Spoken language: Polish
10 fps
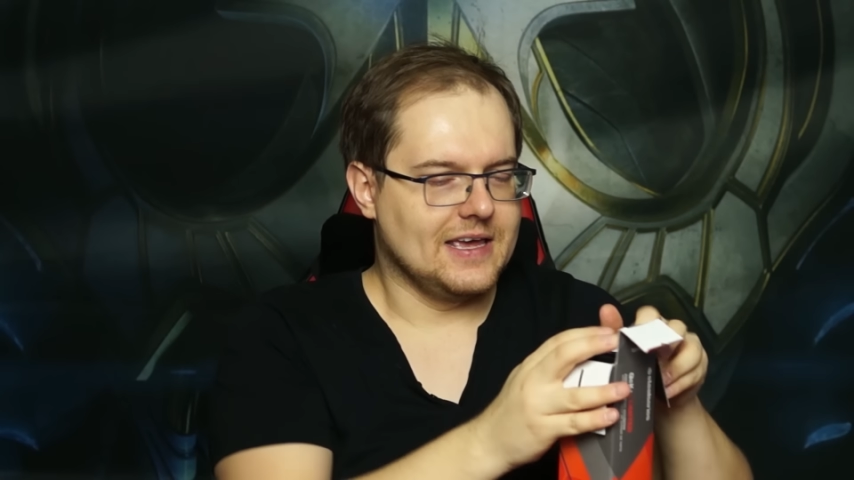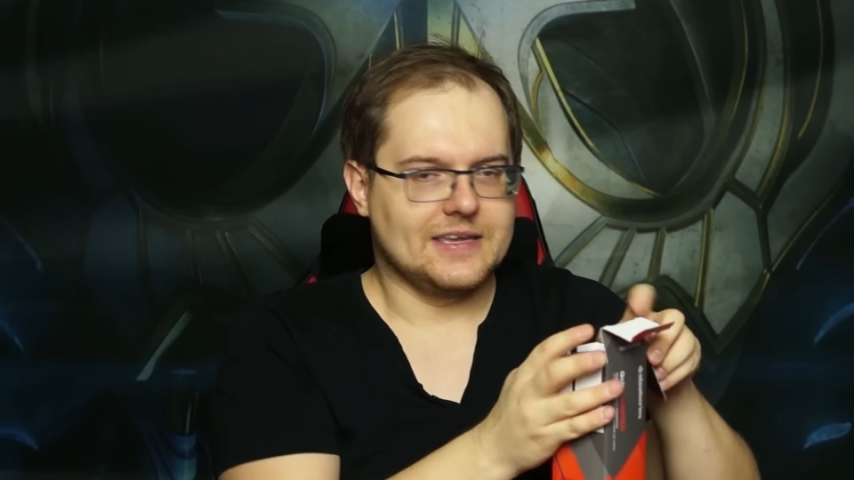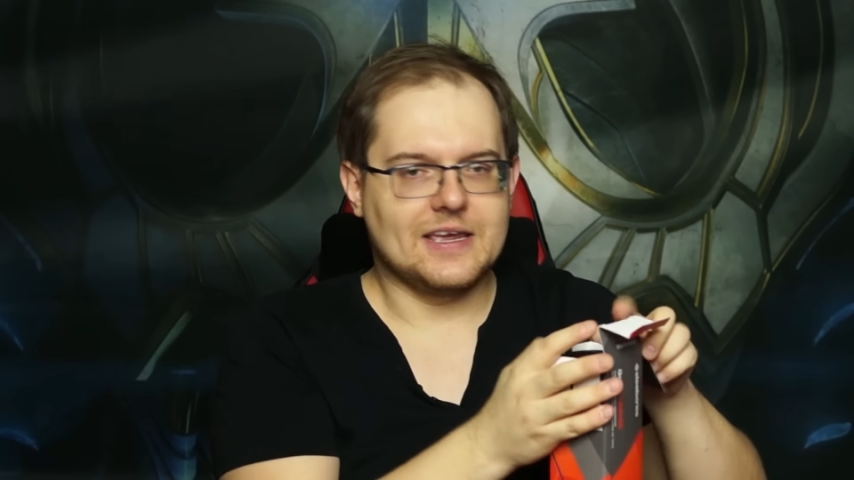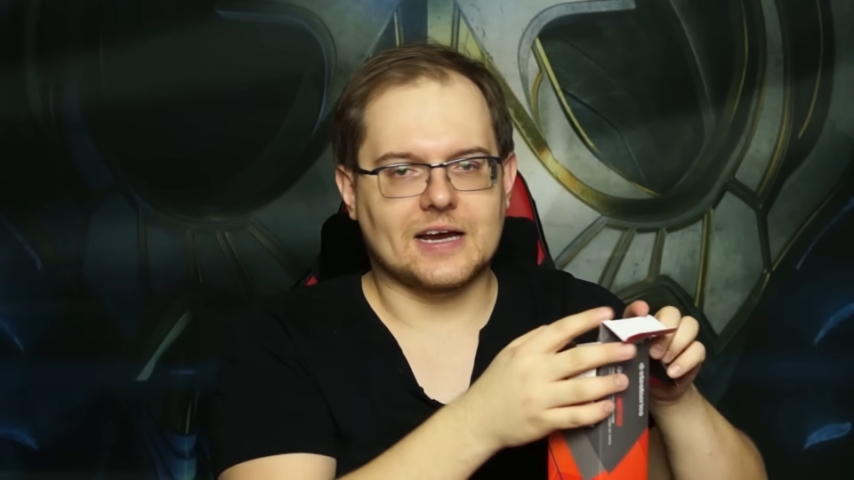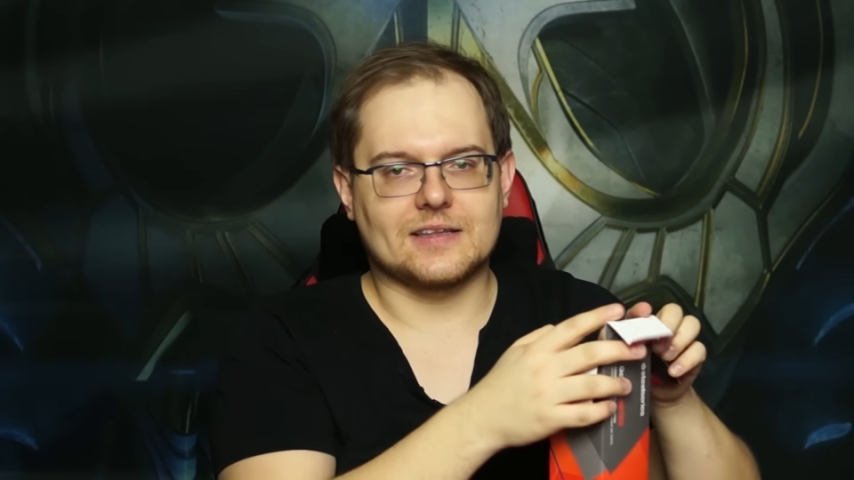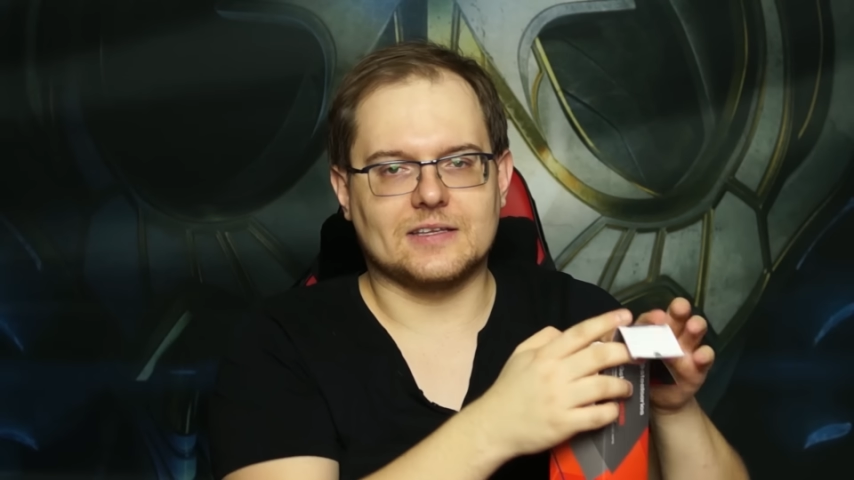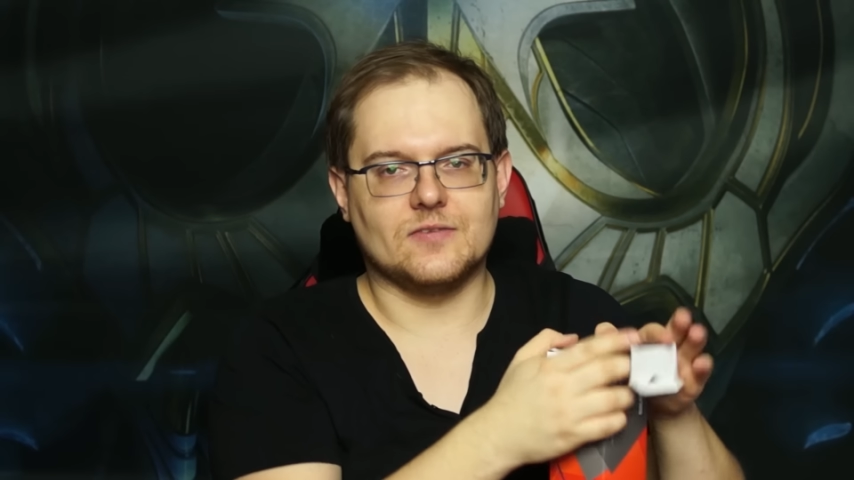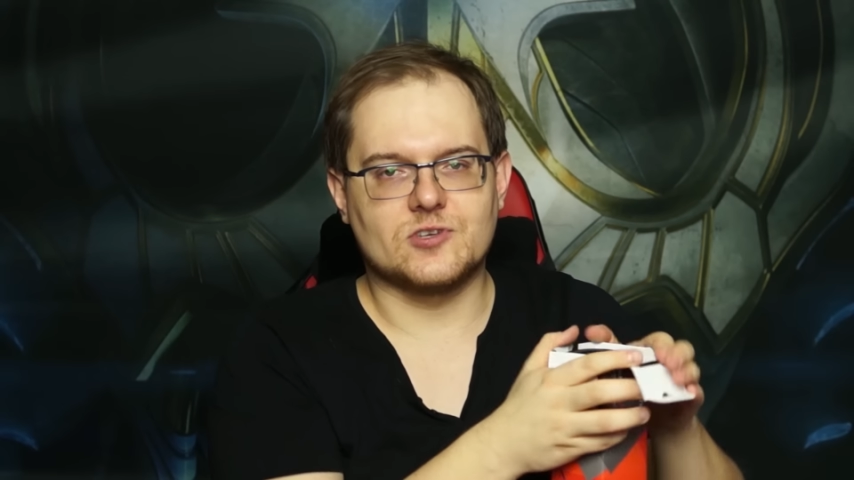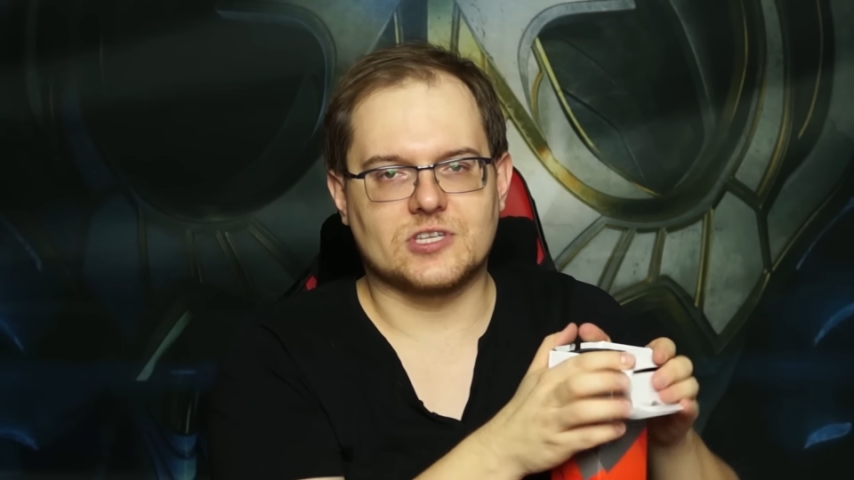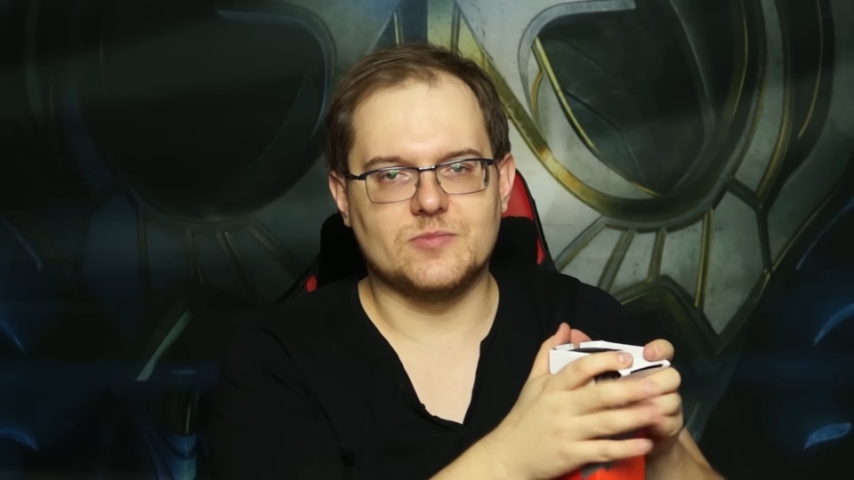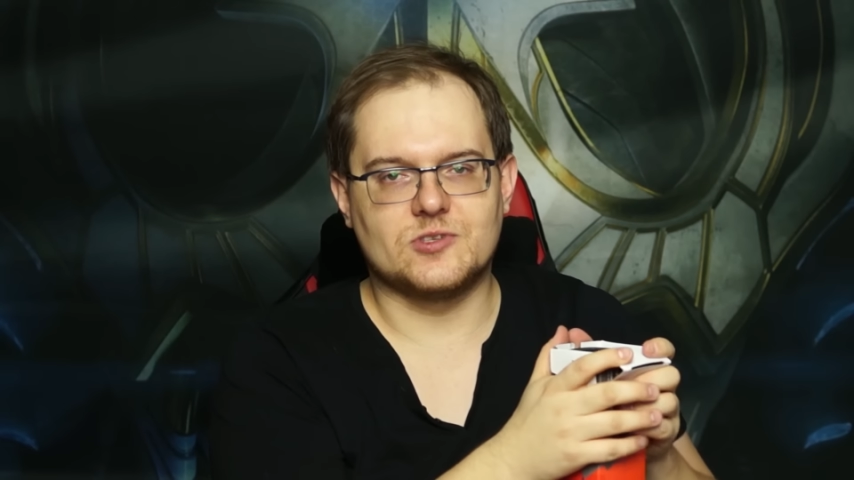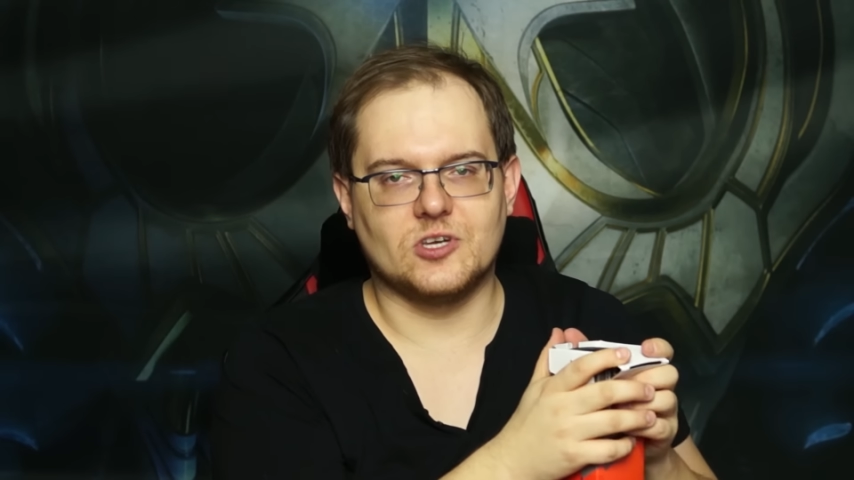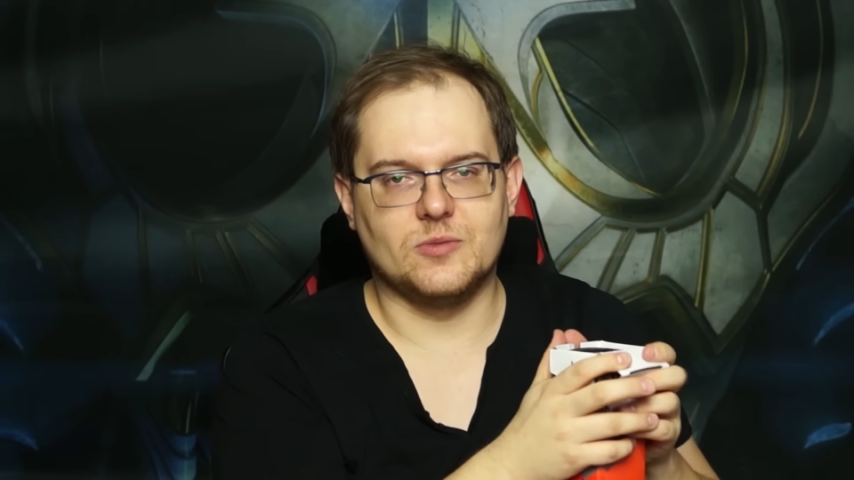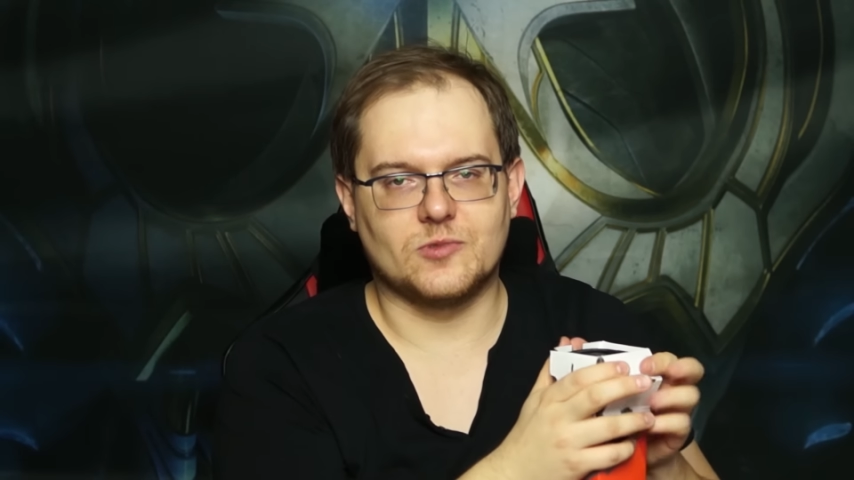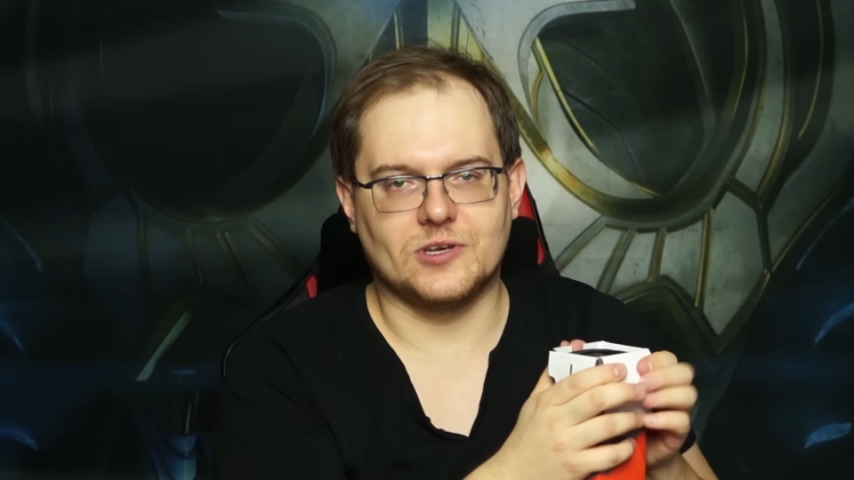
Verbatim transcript: jak na tym wszystkim stoimy.